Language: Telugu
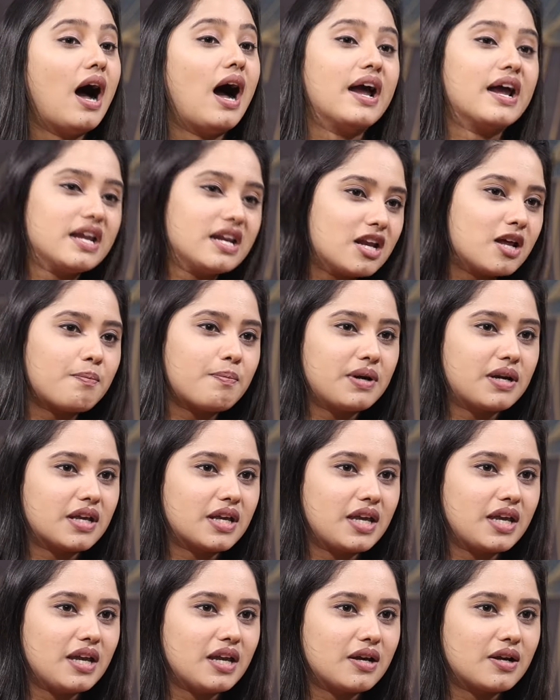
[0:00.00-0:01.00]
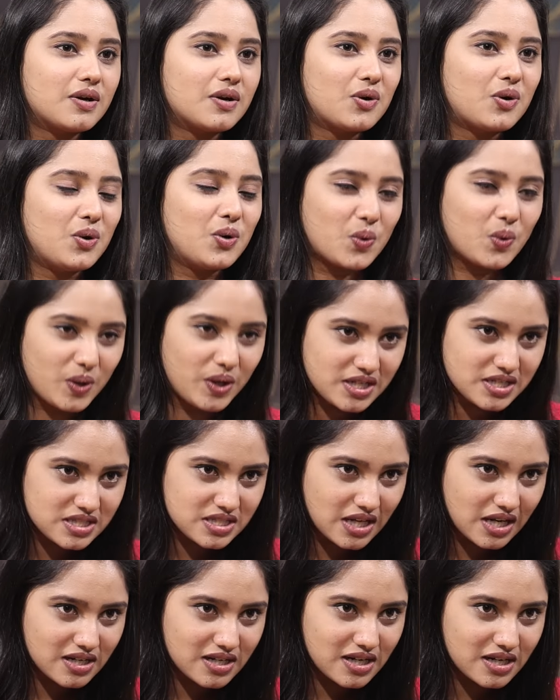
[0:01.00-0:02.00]
అయినప్పటికీ కొన్ని కొన్ని
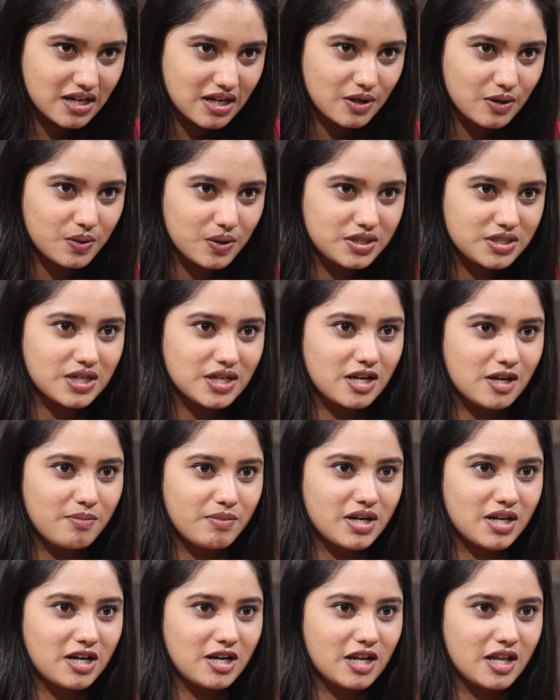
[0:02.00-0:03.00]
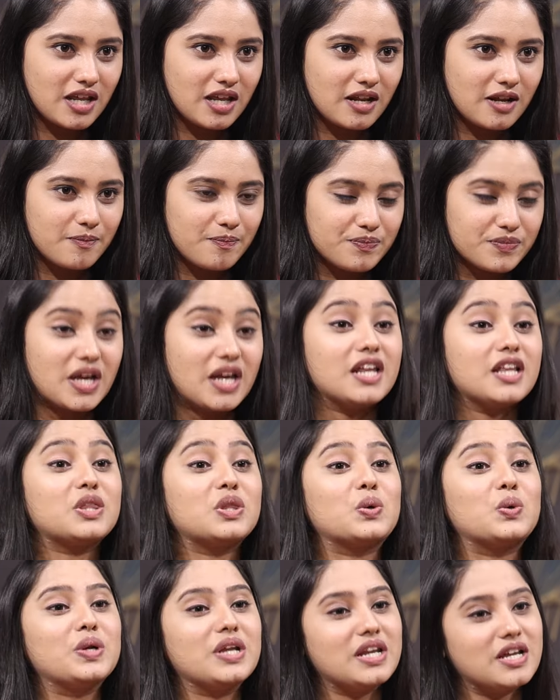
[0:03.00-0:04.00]
సంఘటనలు నిజంగా మనల్ని
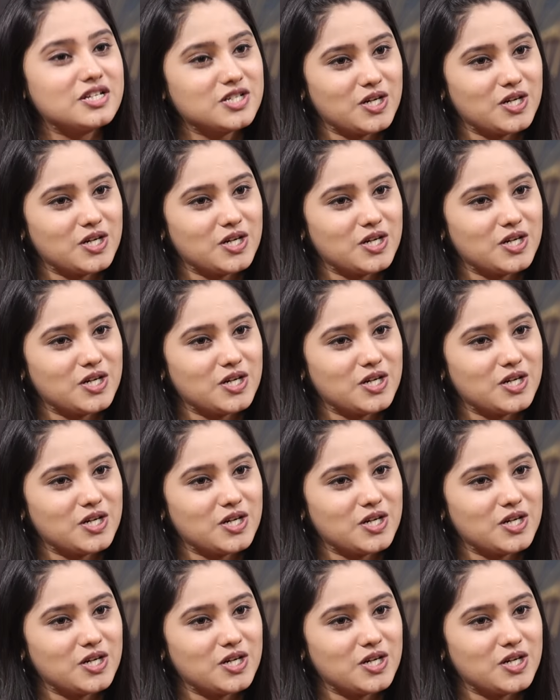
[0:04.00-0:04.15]
తలెత్తుకునేలా